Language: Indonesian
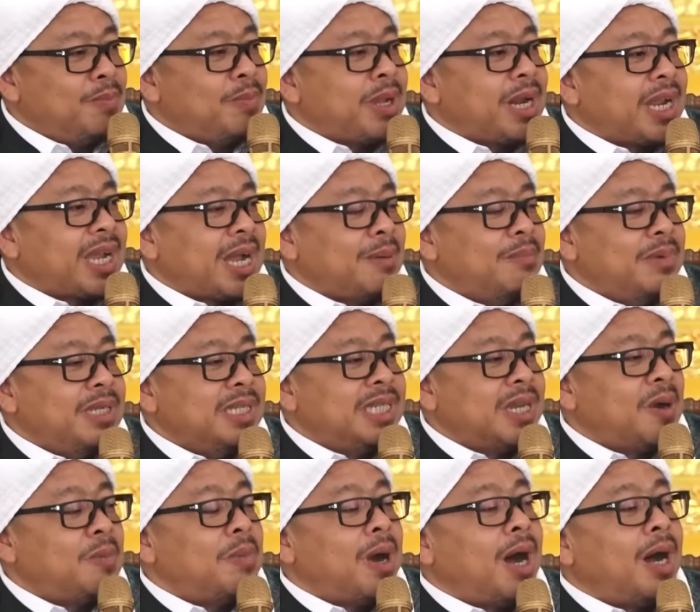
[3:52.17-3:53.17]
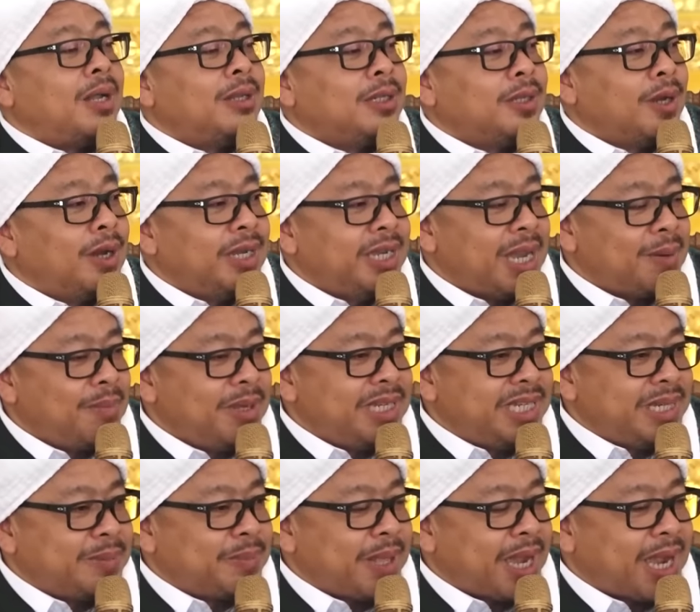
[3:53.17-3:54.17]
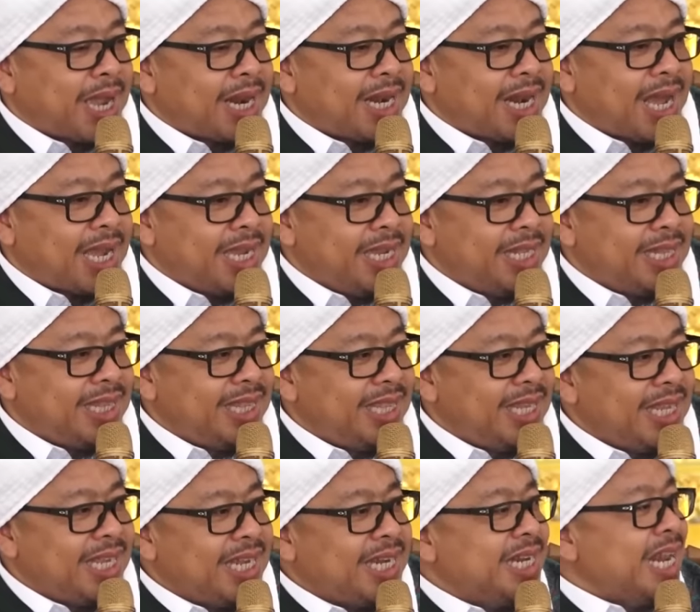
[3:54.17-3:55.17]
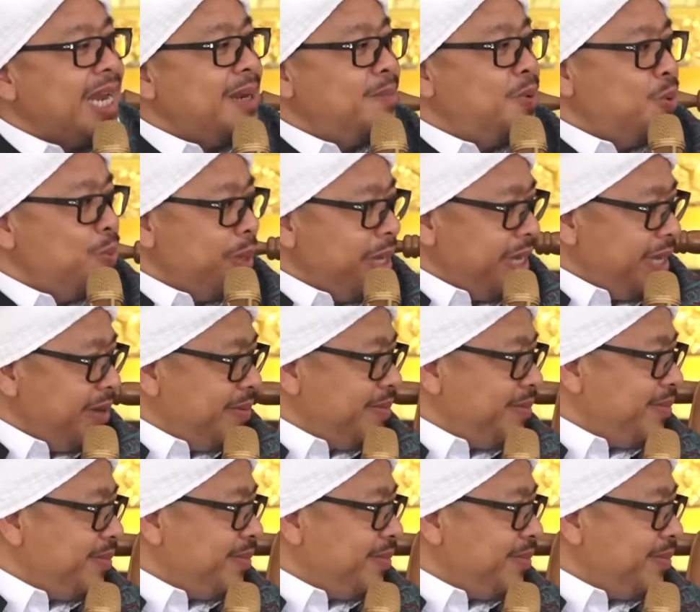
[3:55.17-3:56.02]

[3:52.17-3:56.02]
mereka menjawab Allah yang menciptakan langit dan bumi